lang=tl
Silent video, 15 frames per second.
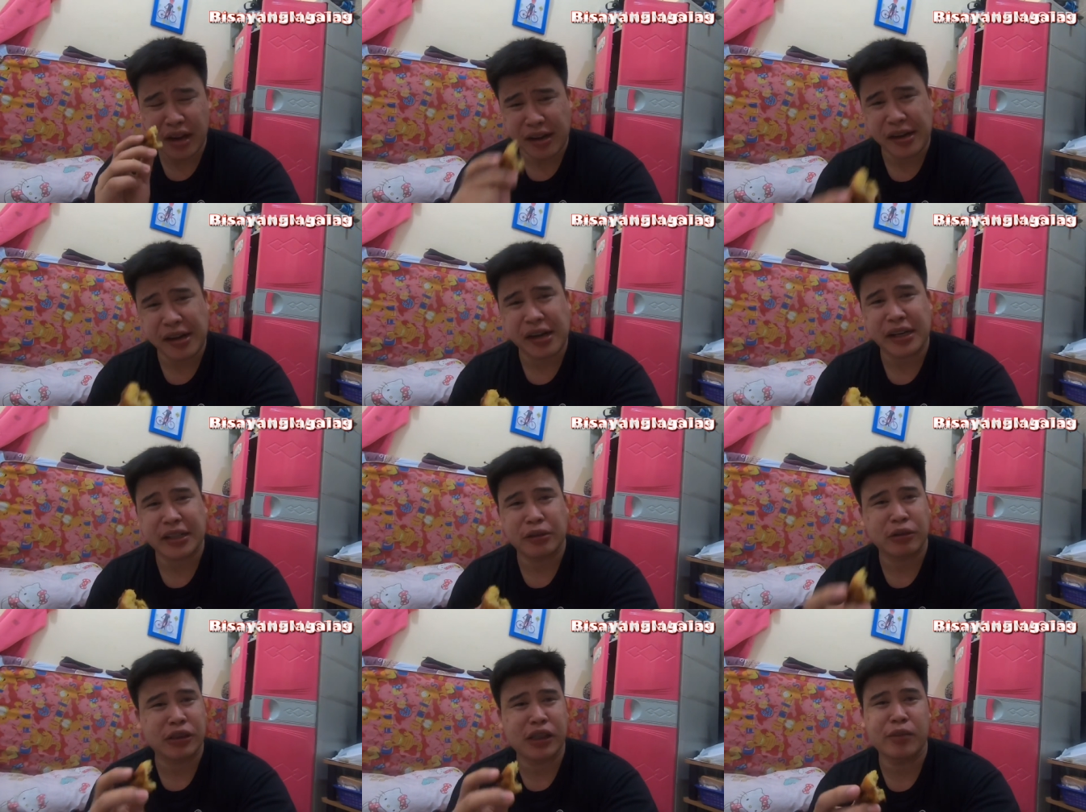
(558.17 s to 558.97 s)
Uh, ah,
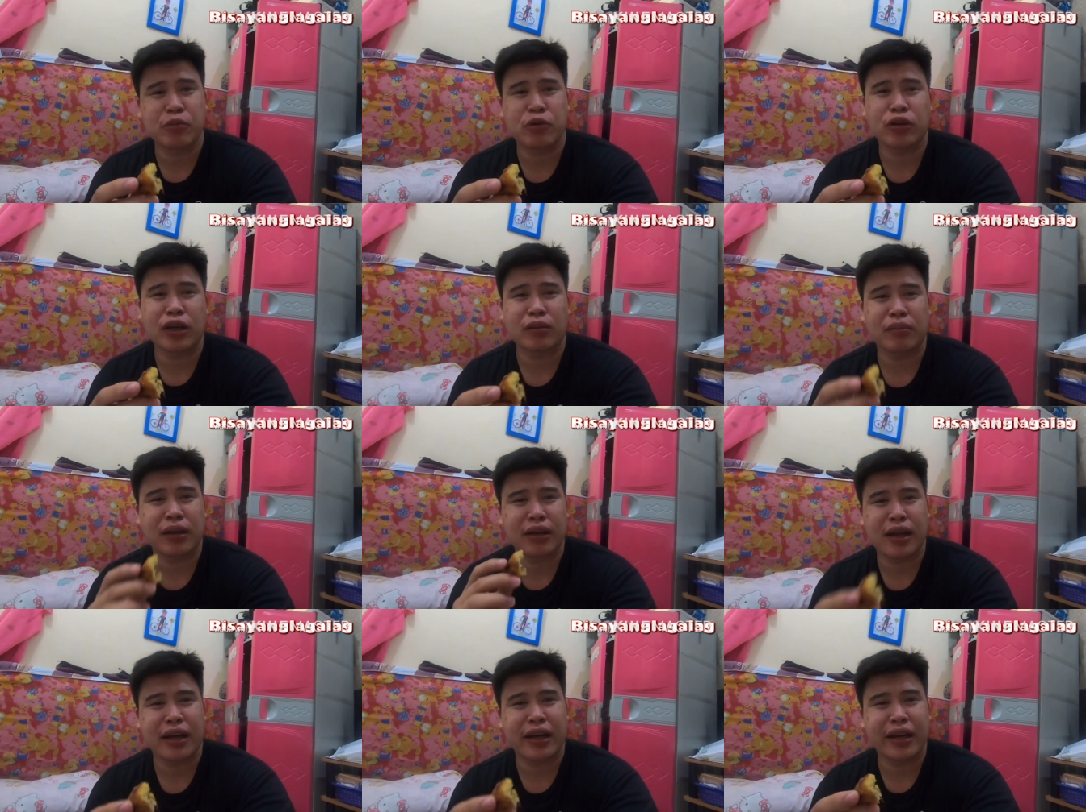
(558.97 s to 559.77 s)
huwag kalimutang
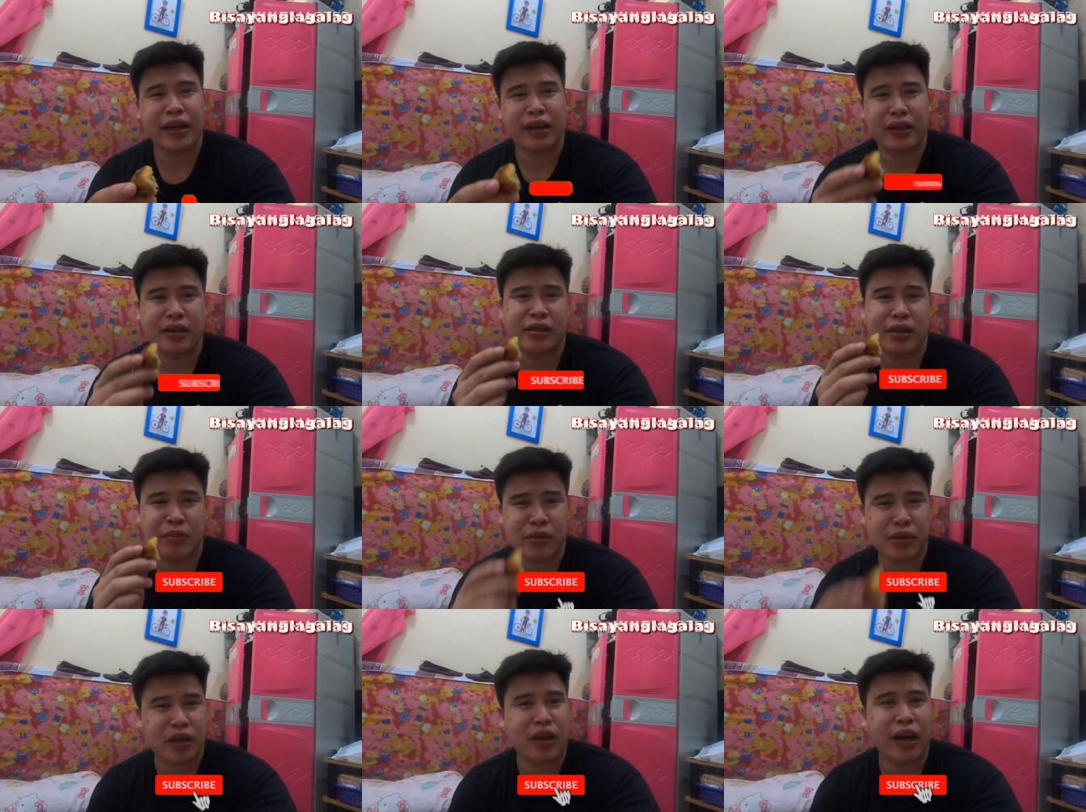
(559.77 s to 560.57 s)
mag-like,
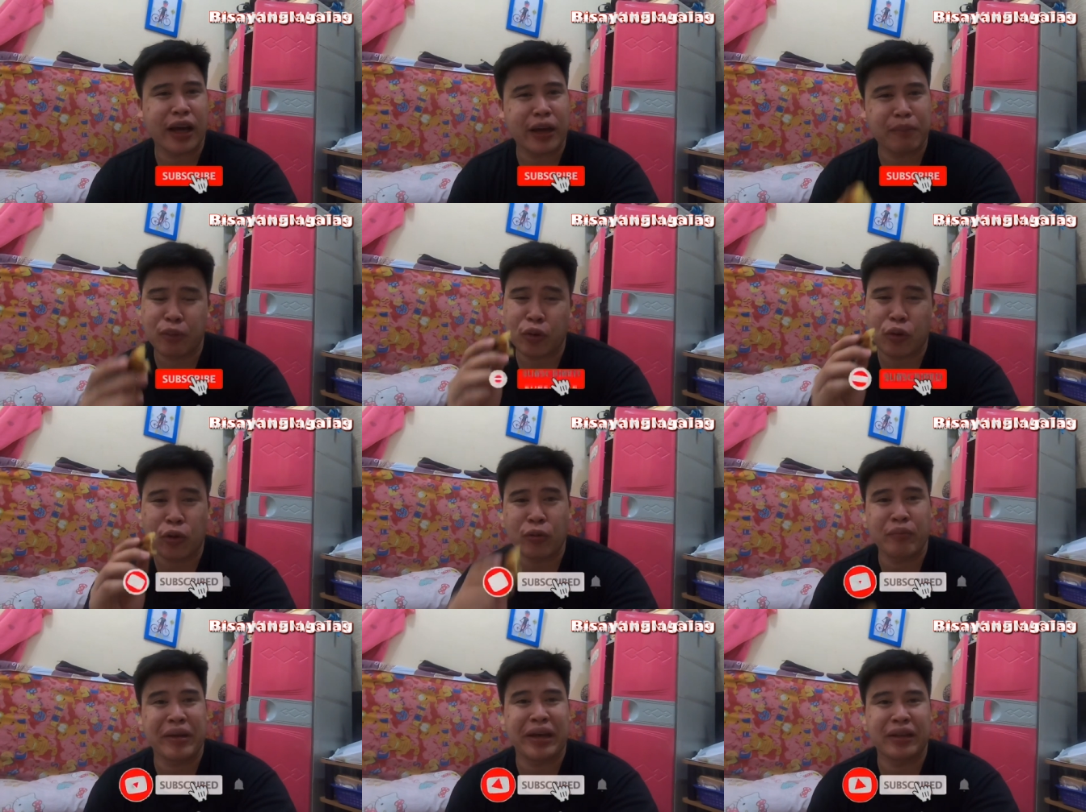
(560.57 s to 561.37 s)
subscribe,
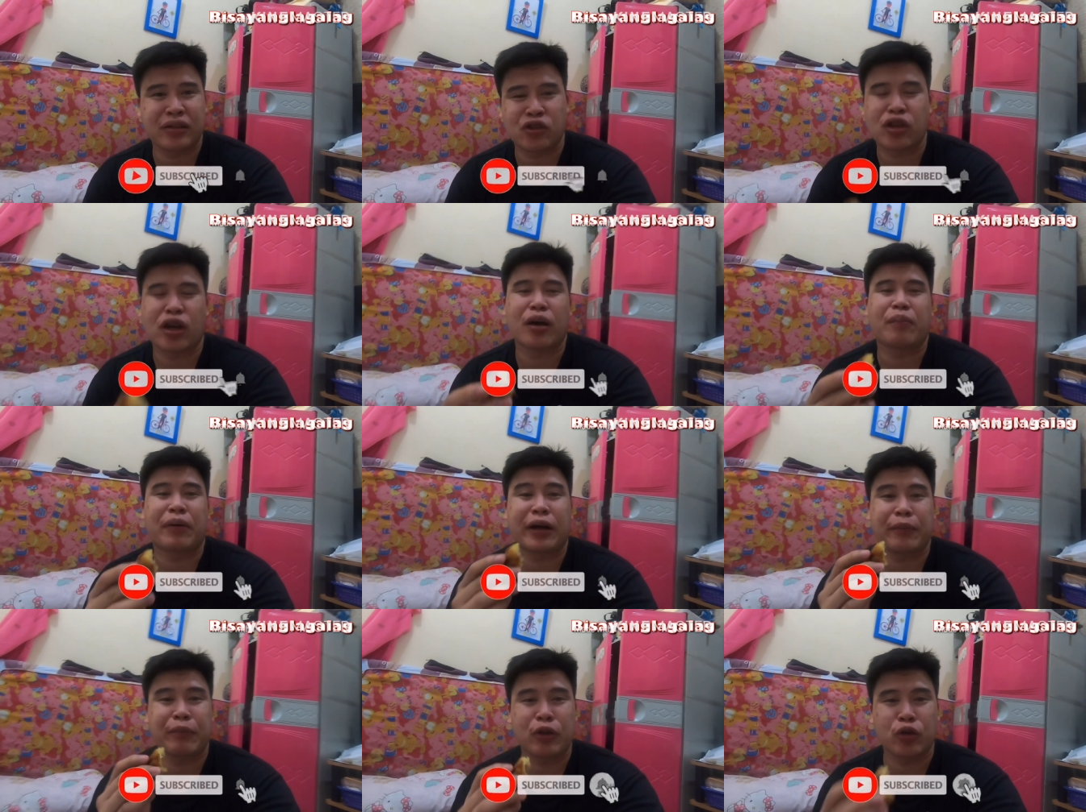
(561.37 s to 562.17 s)
comment, tsaka
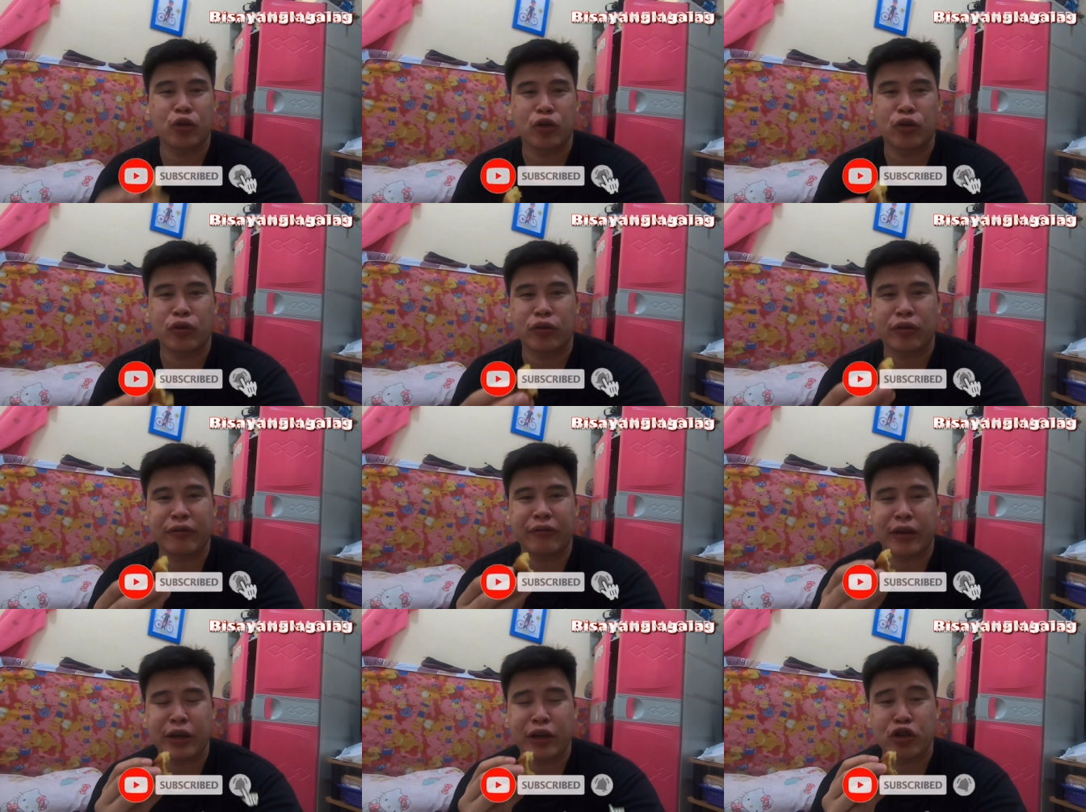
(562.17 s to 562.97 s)
pakipindot yung
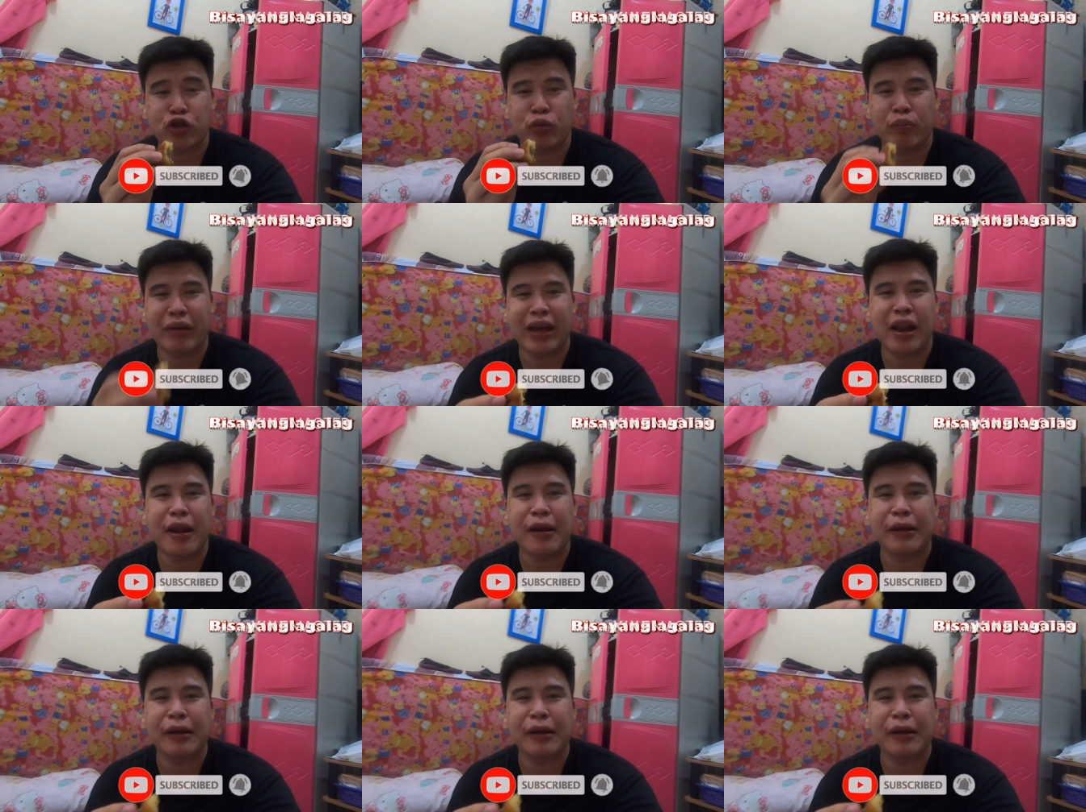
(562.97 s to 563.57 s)
notification bell